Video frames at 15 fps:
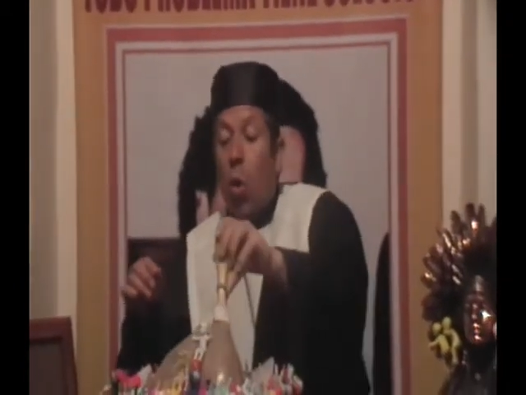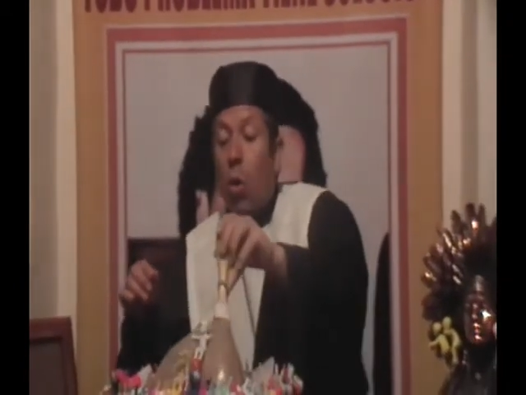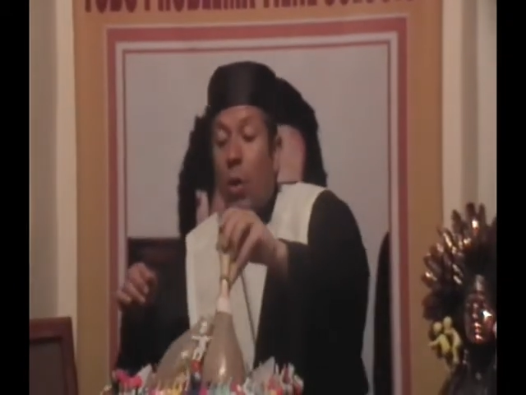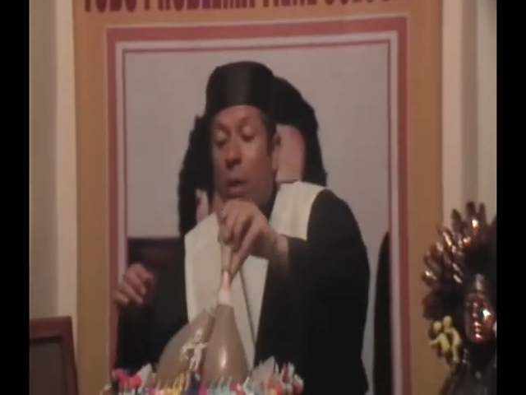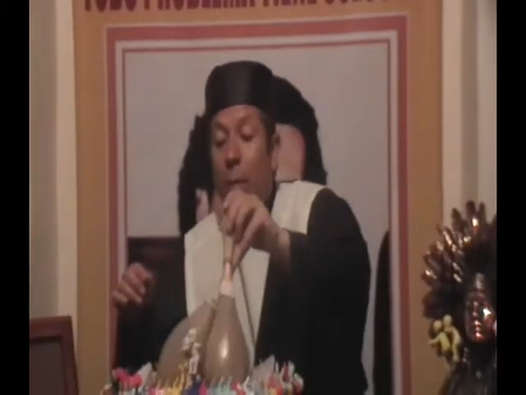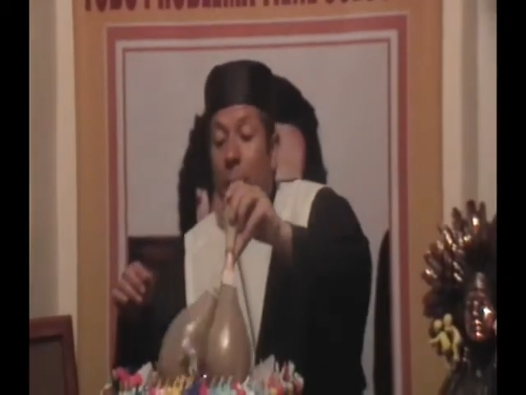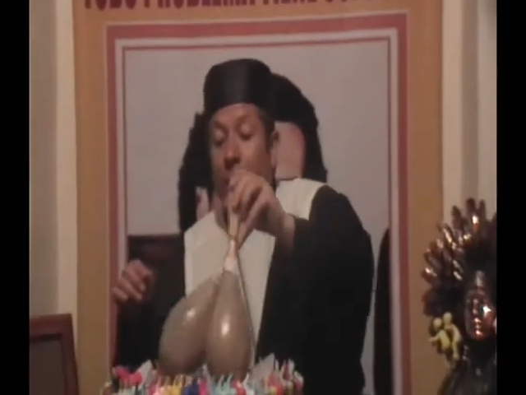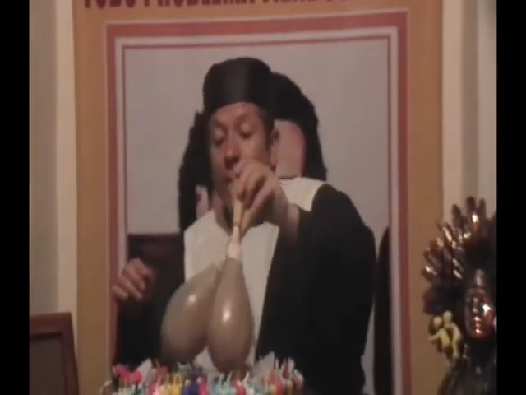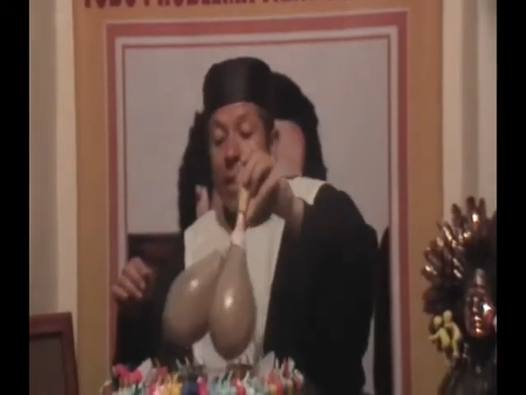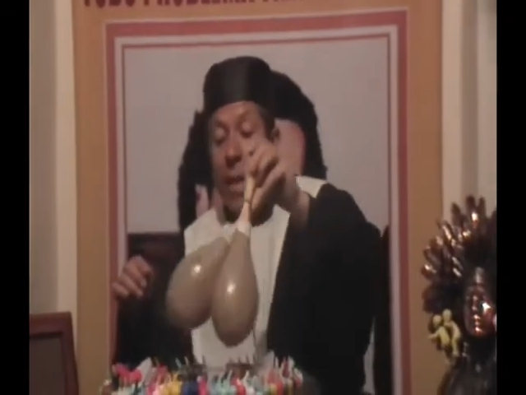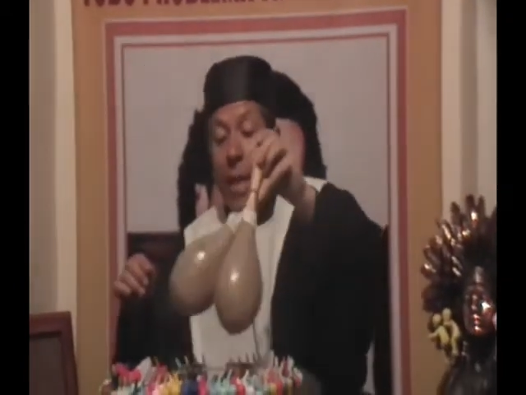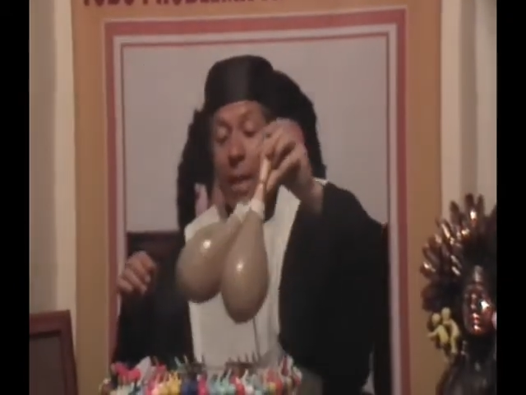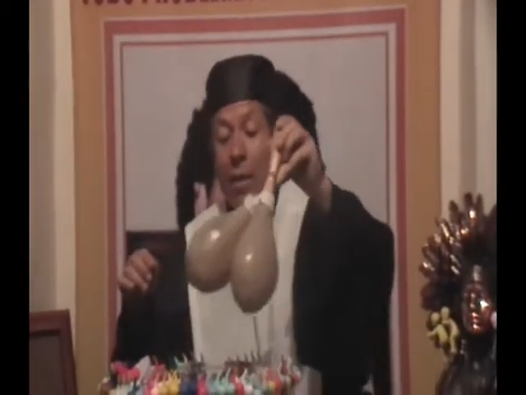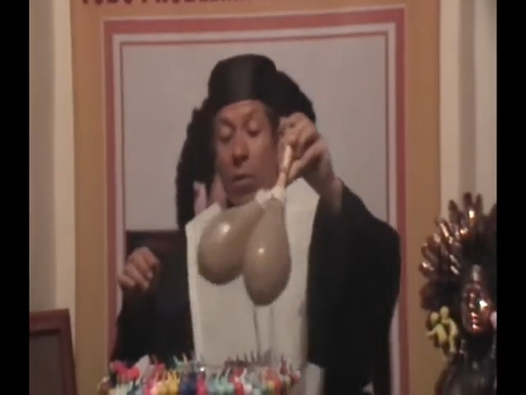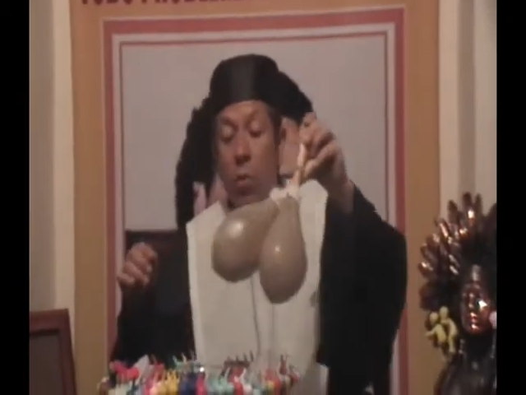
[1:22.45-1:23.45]
o también
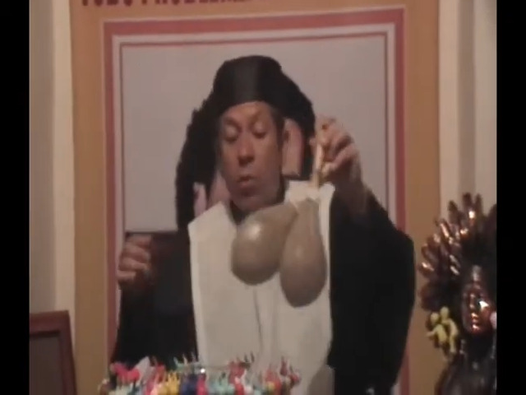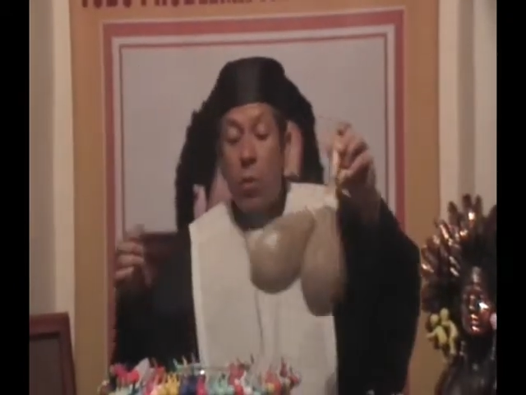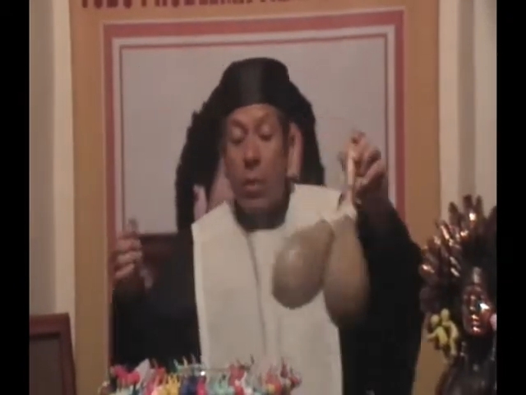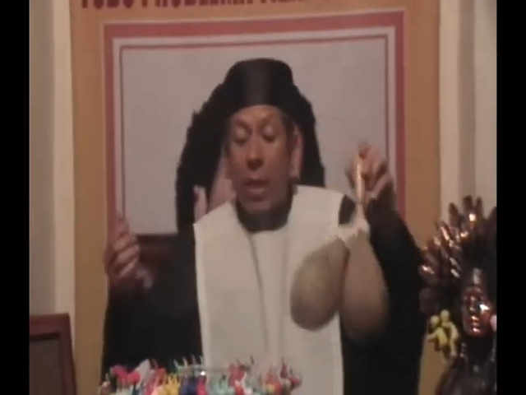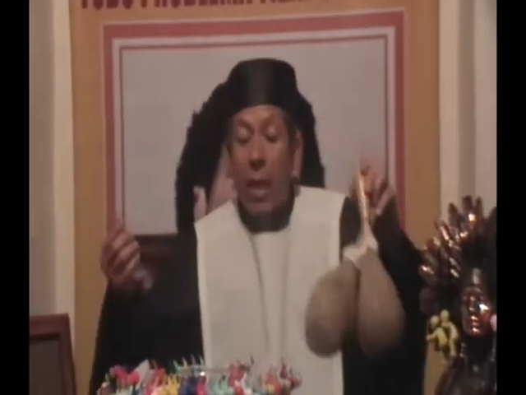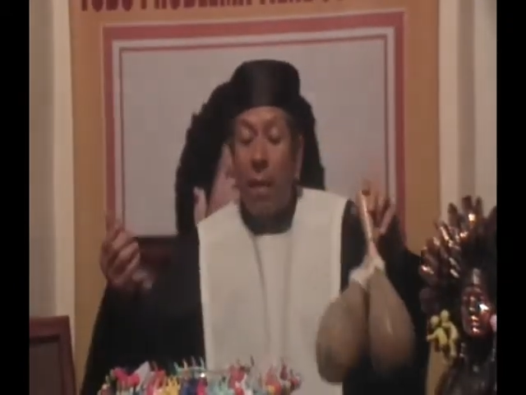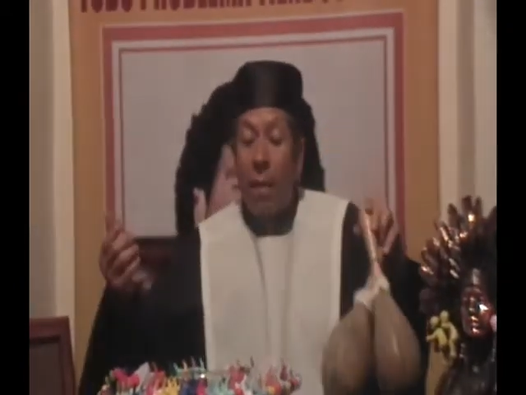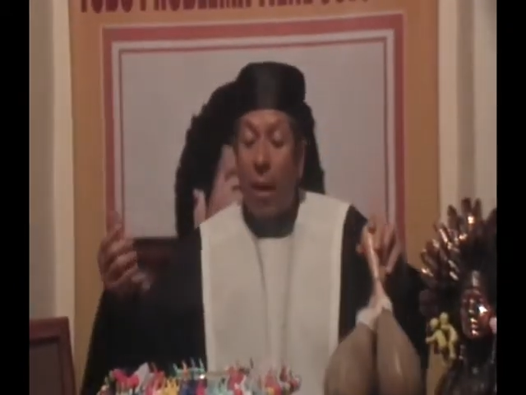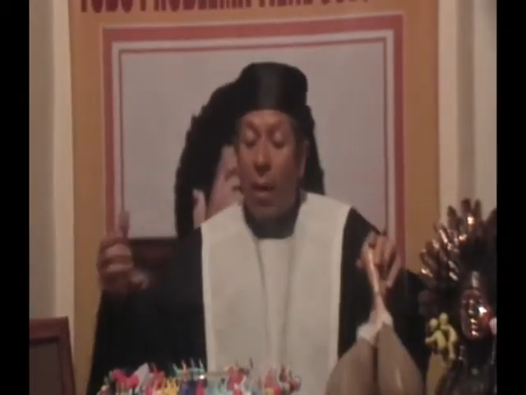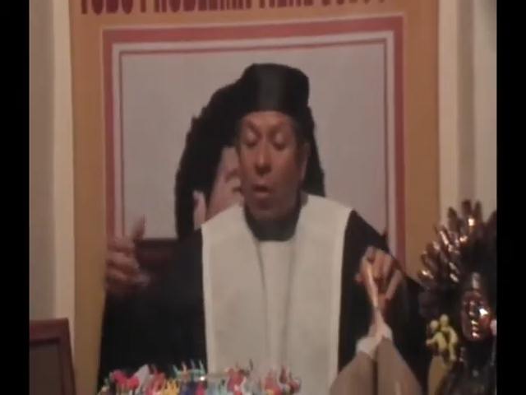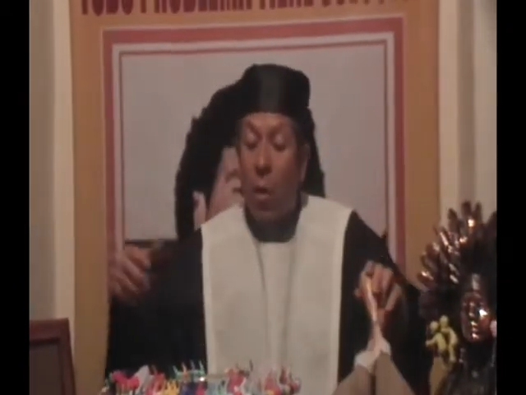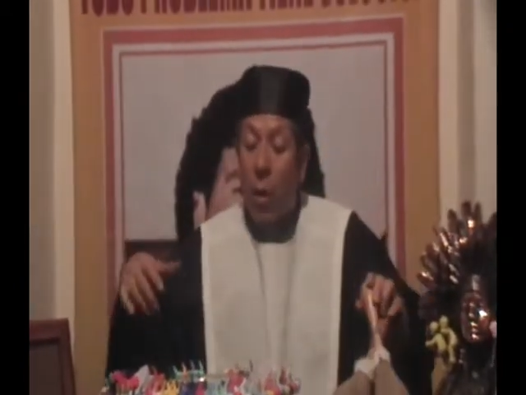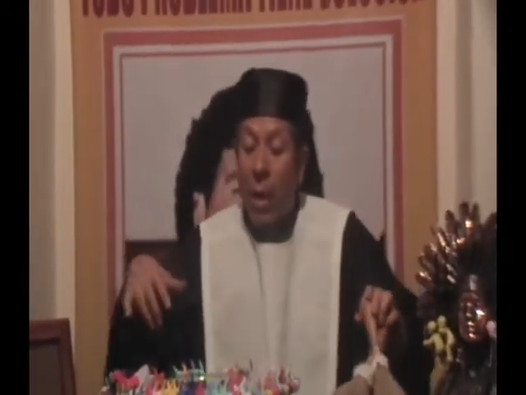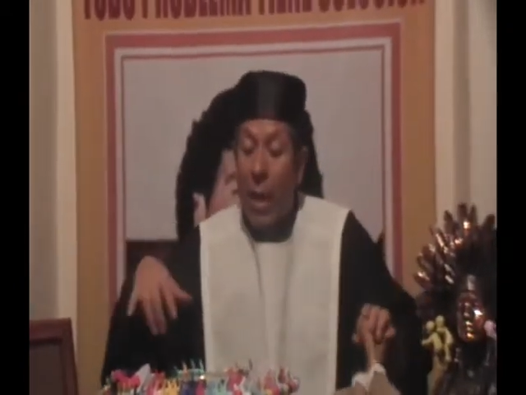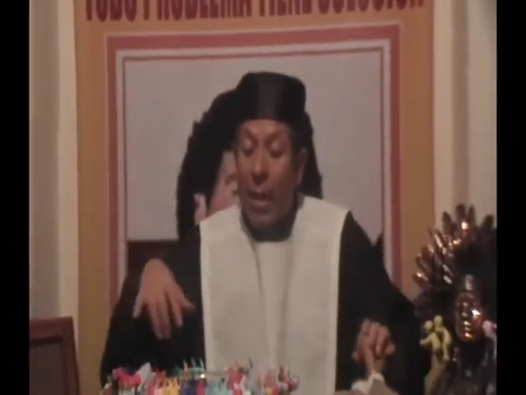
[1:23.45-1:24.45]
se le hace un
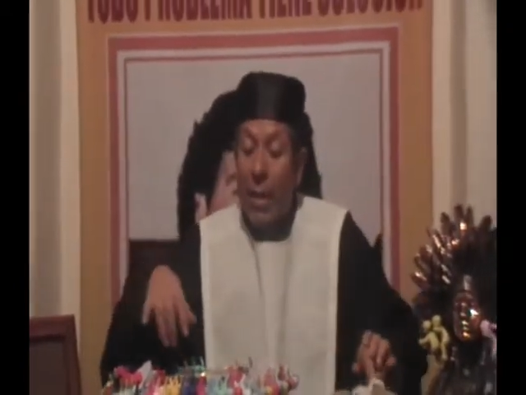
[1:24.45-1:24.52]
trabajo